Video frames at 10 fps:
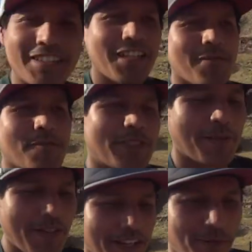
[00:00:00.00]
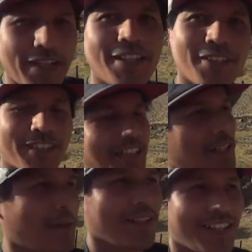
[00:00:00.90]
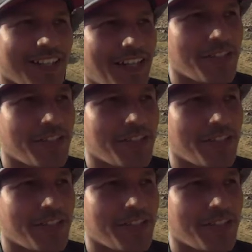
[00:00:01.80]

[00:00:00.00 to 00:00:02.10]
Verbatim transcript: tienen, si vienen a México, tienen que venir de